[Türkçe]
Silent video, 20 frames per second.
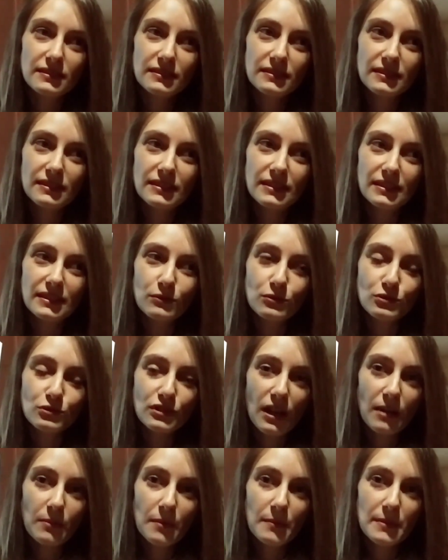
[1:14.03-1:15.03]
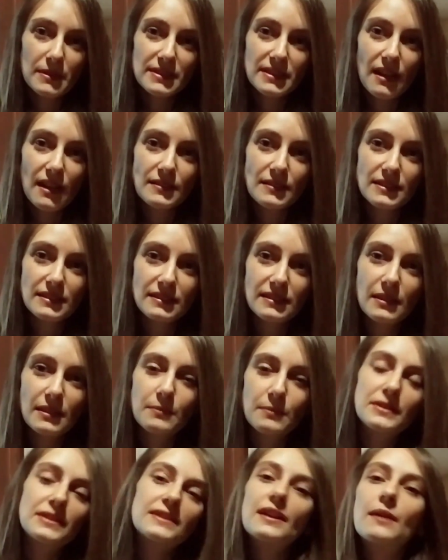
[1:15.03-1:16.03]
e, Kurtarma Mesafesi diye
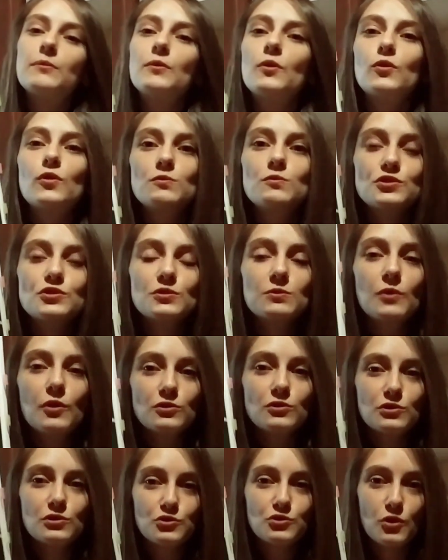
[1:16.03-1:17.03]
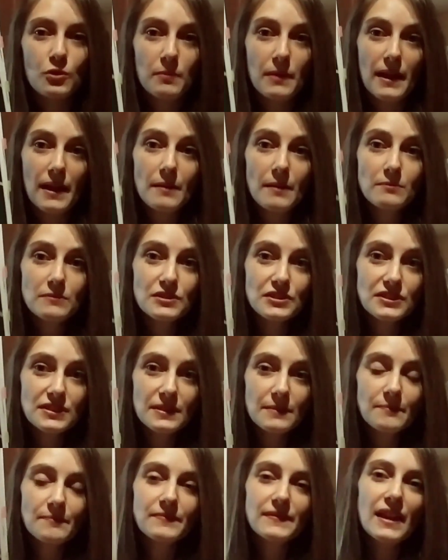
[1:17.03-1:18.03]
bir kitap okumuştum. Onu da çok
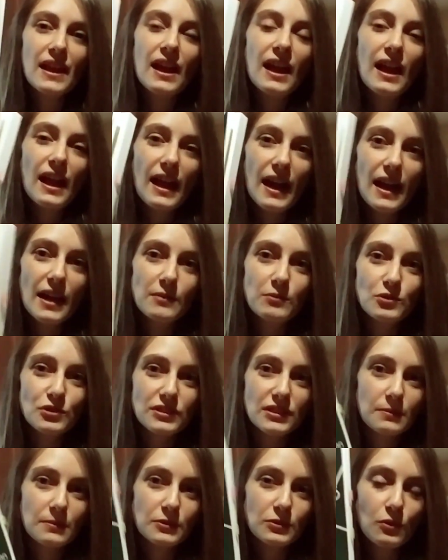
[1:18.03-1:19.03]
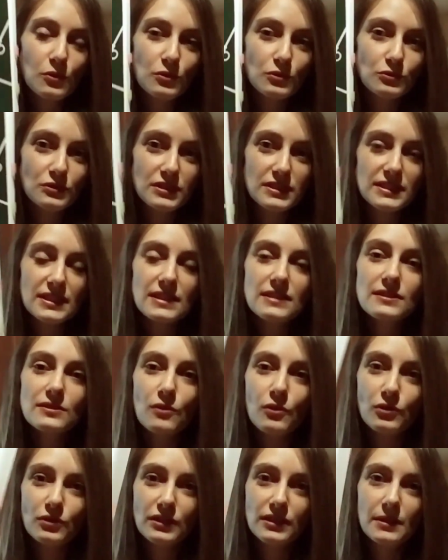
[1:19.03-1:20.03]
beğenmiştim. Eğer bu kitabını okuduysanız
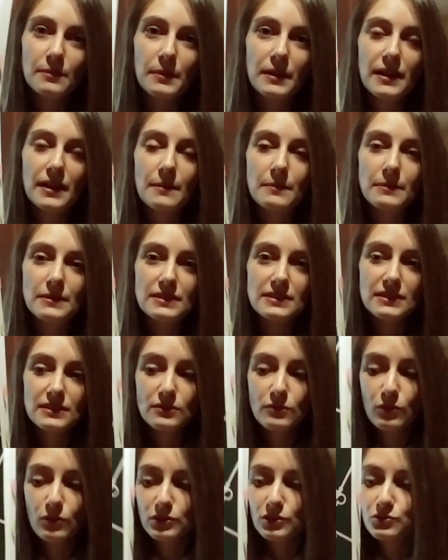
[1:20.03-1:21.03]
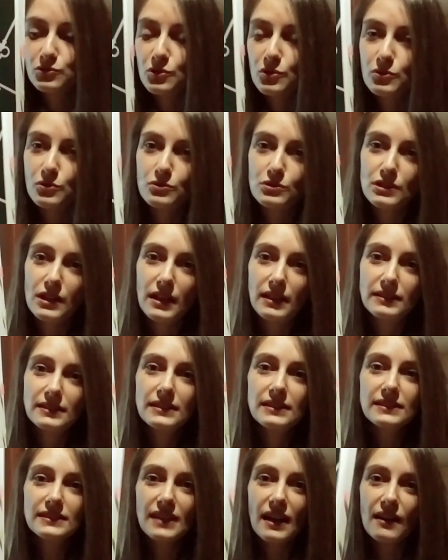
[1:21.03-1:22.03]
ona da bakabilirsiniz. O da çok
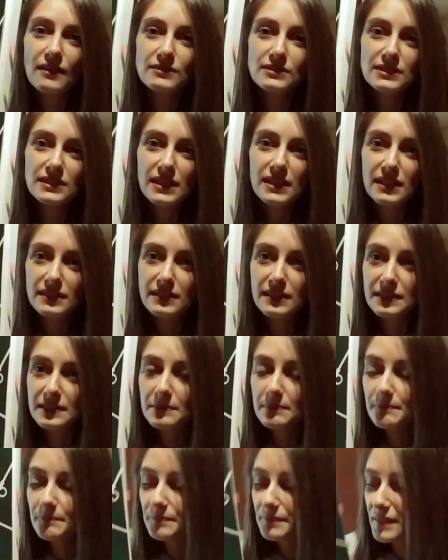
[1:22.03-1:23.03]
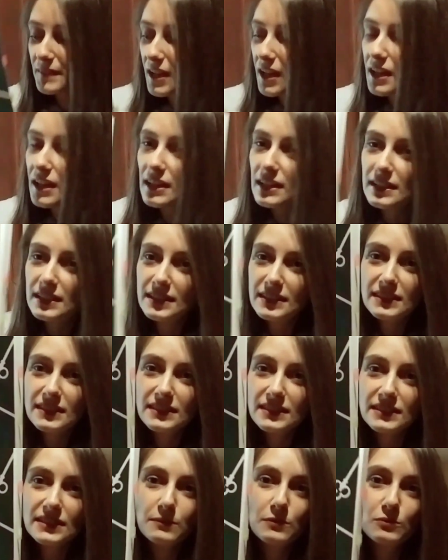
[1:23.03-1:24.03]
güzeldi. Tavsiye ederim. İlk
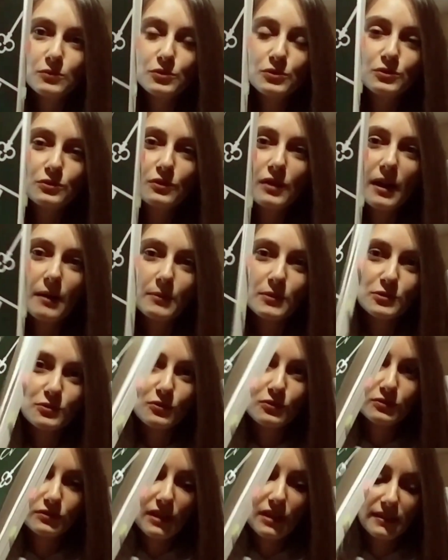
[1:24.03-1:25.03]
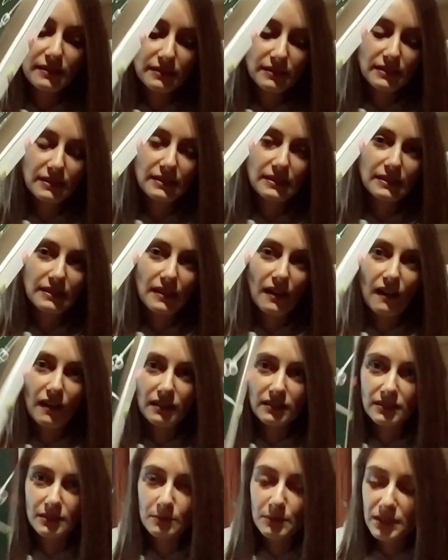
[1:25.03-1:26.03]
kitabım buydu. Amazon'dan e,
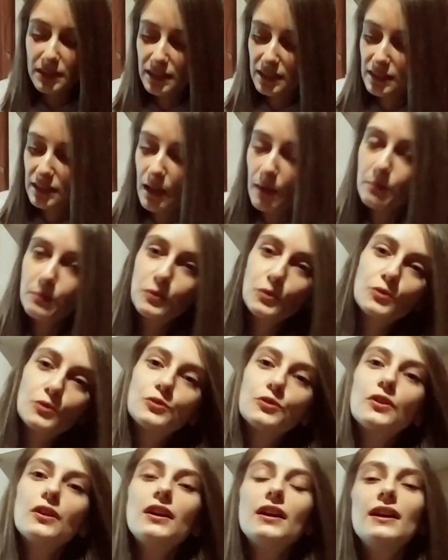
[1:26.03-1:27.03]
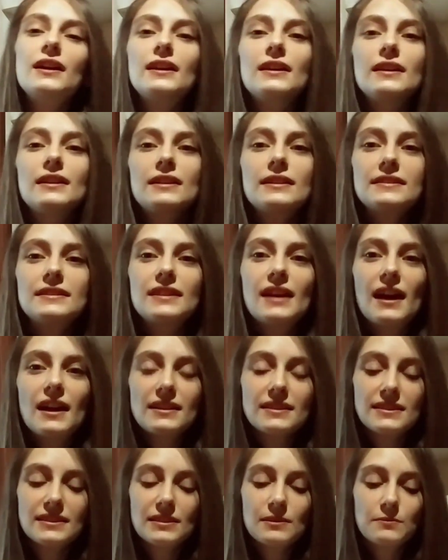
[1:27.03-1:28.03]
aldığım ilk kitap buydu.
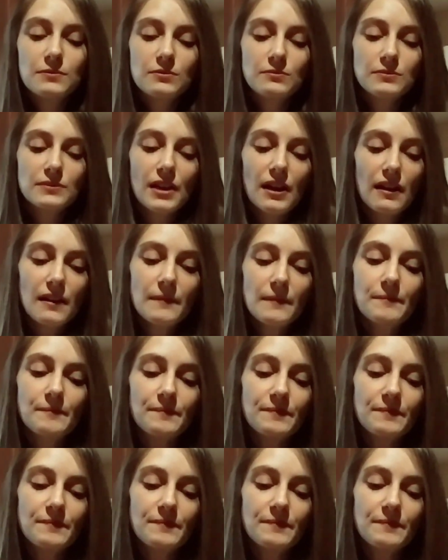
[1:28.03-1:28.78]
Diğer kitabım da